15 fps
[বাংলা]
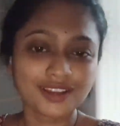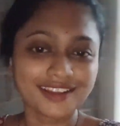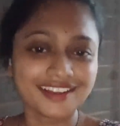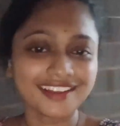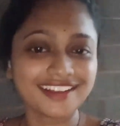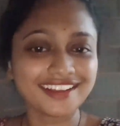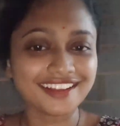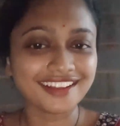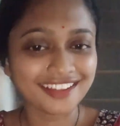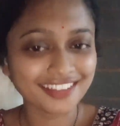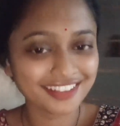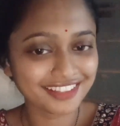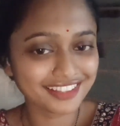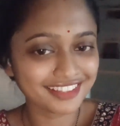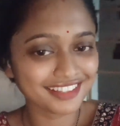বাড়িতে
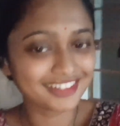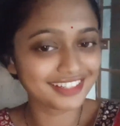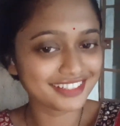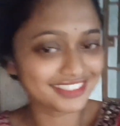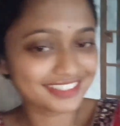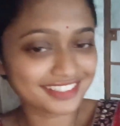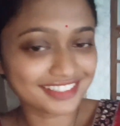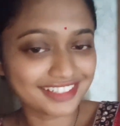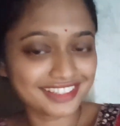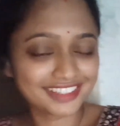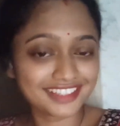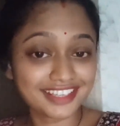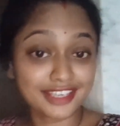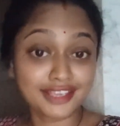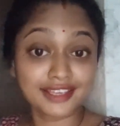গিয়ে পড়াই আর
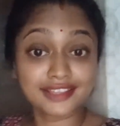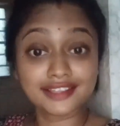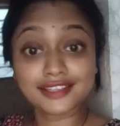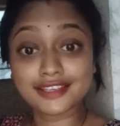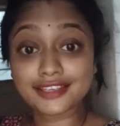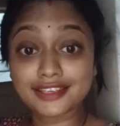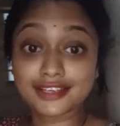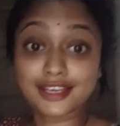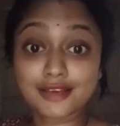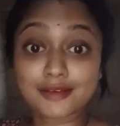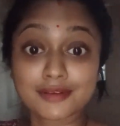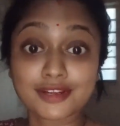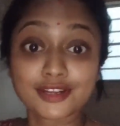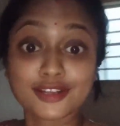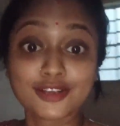এখানে তো আর চা খেতে
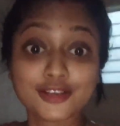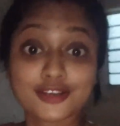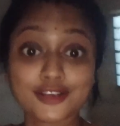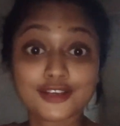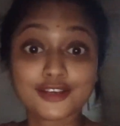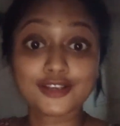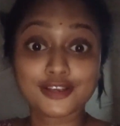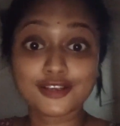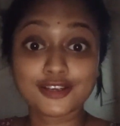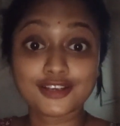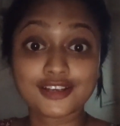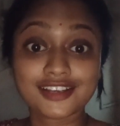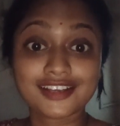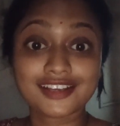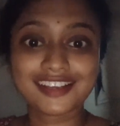খেতে পড়ানো যাবে না তাহলে